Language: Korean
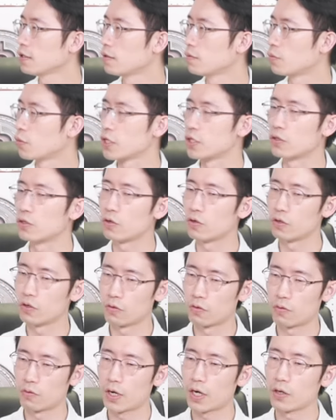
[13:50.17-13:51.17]
뭐
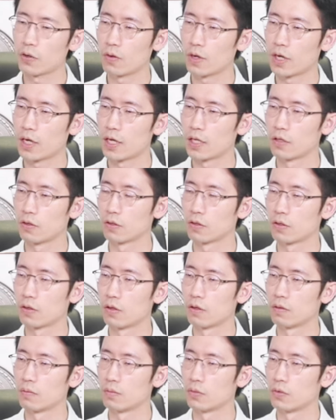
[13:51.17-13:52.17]
이더리움을 활용한
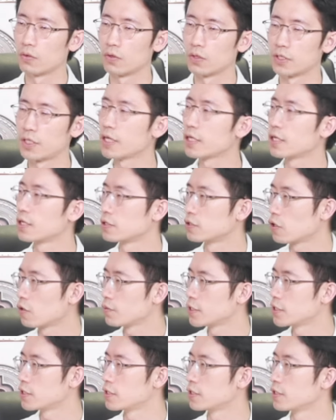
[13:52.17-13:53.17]
어떤 뭐 스테이킹
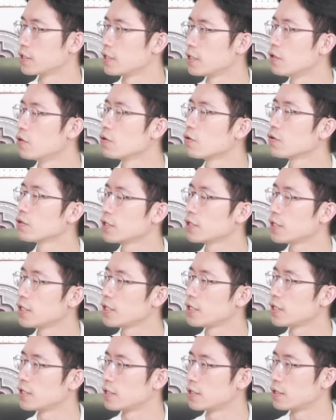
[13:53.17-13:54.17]
서비스 이런
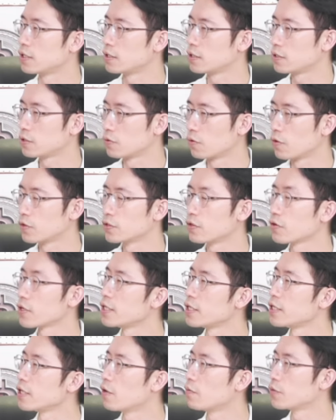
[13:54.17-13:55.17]
것들이 증권성이
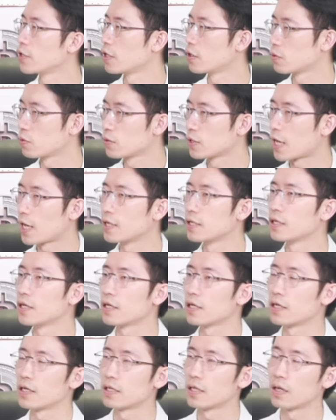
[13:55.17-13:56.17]
있냐 없냐는 또 다른
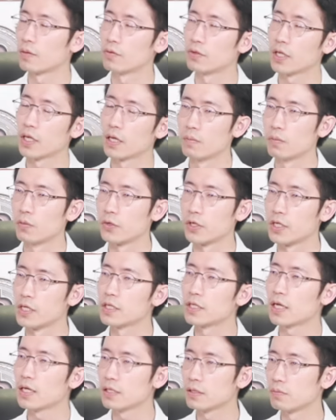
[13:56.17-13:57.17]
얘기이기 때문에
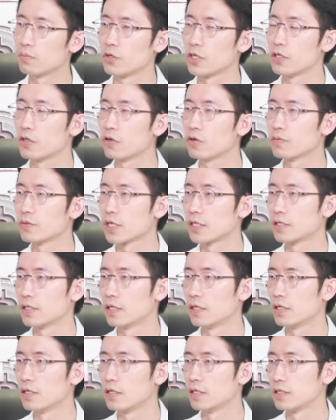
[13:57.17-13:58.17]
일단 뭐 이더리움
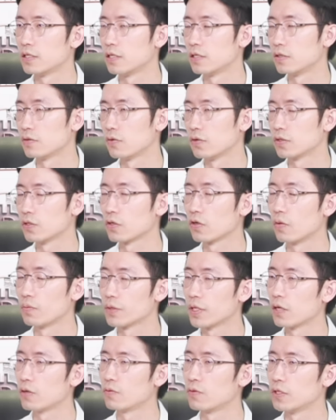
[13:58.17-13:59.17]
자체는 이제 증권성이
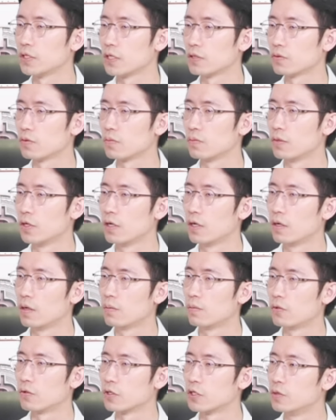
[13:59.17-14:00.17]
없다고 이제 좀
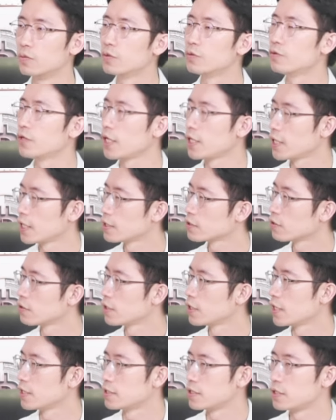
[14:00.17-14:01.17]
그 부분에
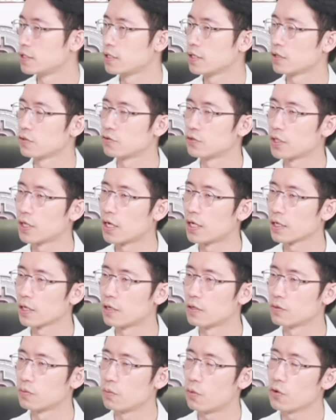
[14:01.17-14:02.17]
대해서는 SEC가
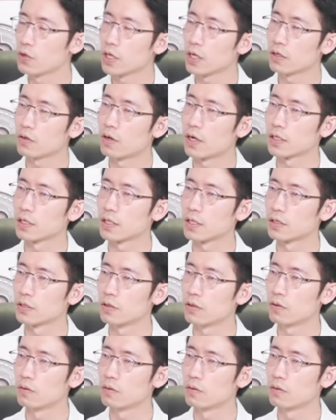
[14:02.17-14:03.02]
주장하기를 좀 포기한 것 같아서